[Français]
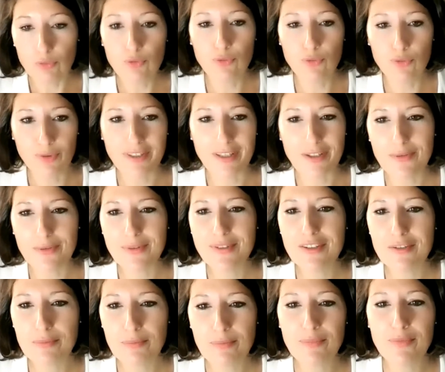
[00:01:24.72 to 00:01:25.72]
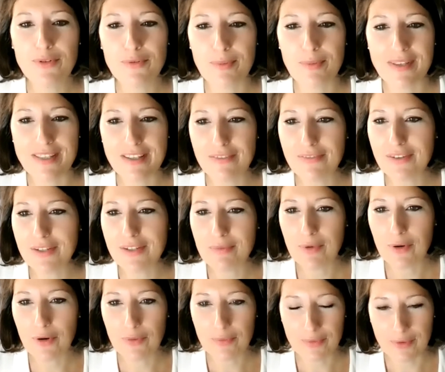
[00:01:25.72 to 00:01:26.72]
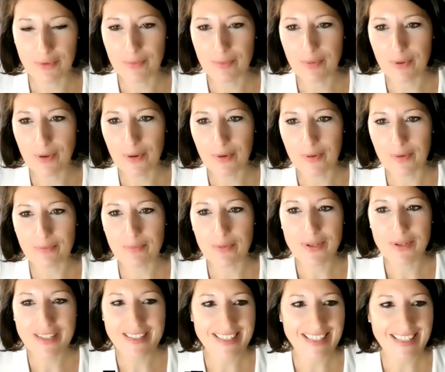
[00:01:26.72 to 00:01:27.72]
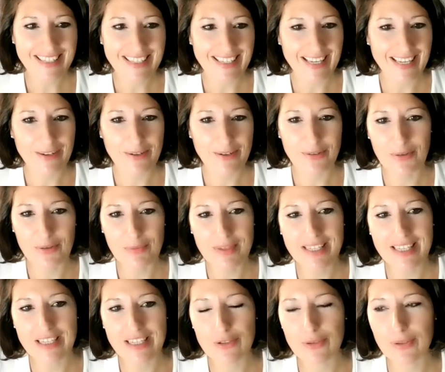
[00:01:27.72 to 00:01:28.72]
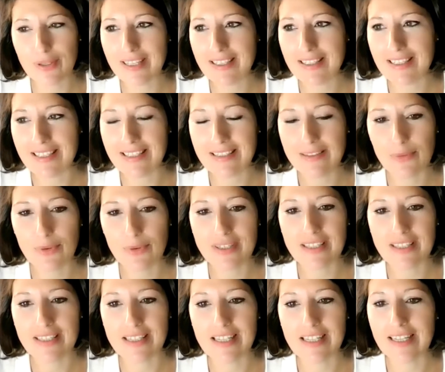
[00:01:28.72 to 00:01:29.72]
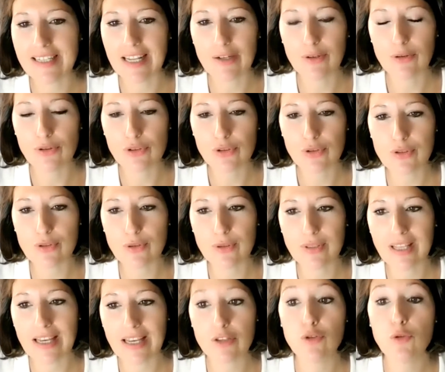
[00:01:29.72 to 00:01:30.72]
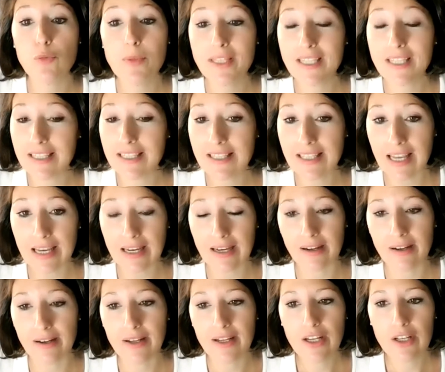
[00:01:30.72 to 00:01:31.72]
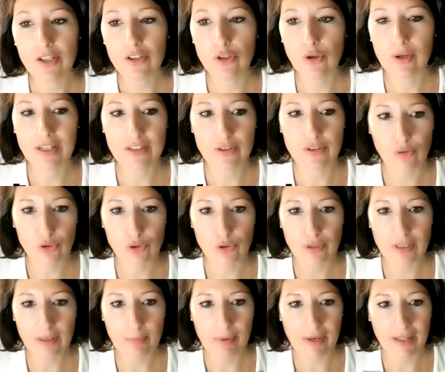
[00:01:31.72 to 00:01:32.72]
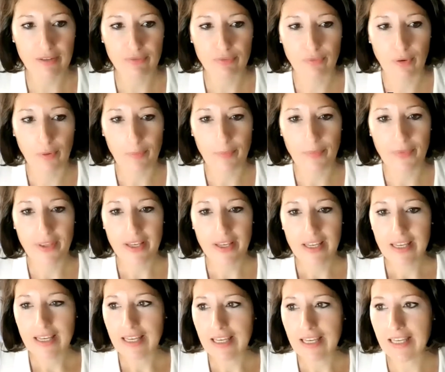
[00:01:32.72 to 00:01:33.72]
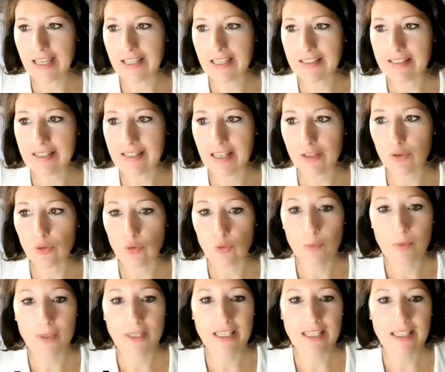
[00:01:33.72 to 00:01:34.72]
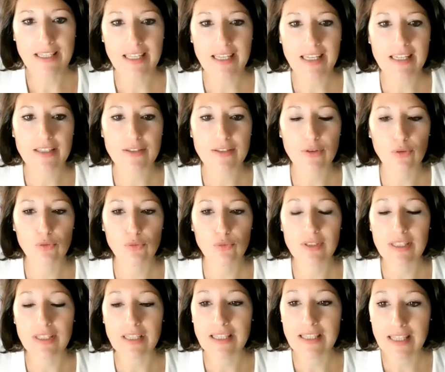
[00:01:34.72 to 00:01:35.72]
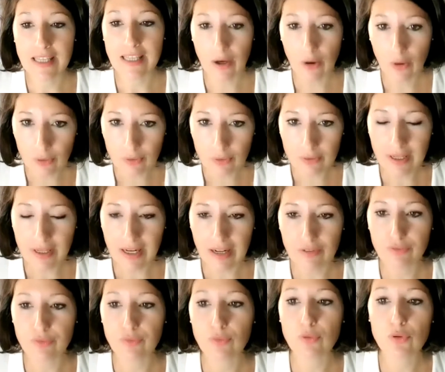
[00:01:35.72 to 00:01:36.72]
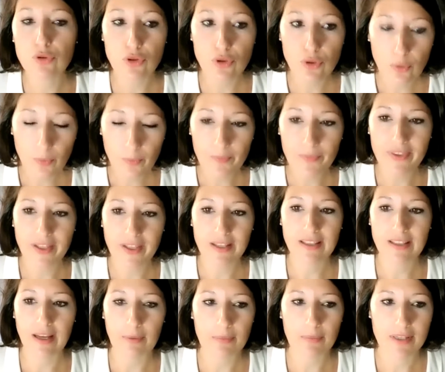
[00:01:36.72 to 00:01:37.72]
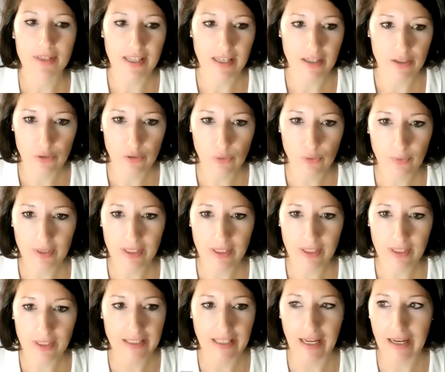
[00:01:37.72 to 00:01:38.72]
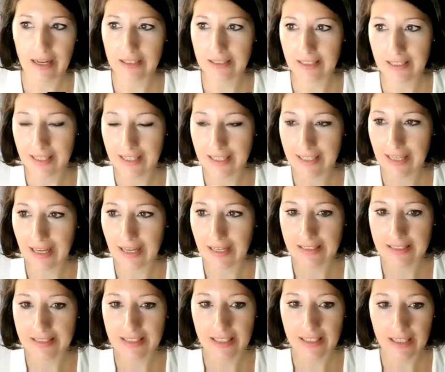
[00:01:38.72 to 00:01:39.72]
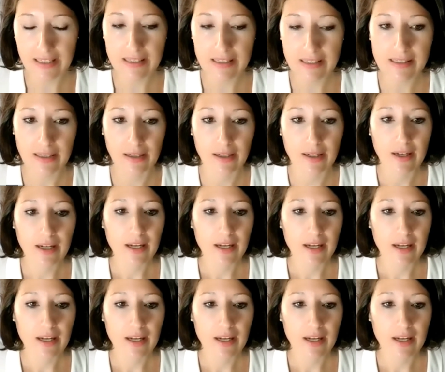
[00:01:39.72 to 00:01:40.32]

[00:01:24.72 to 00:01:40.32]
nous, on étudie plus spécifiquement le plan politique, économique et juridique. Donc, il y a quelque chose de très ubiquitaire dans les enjeux des plateformes. Et cette ubiquité est sans doute inhérente à la fonction d'intermédiation qui, les, caractérise.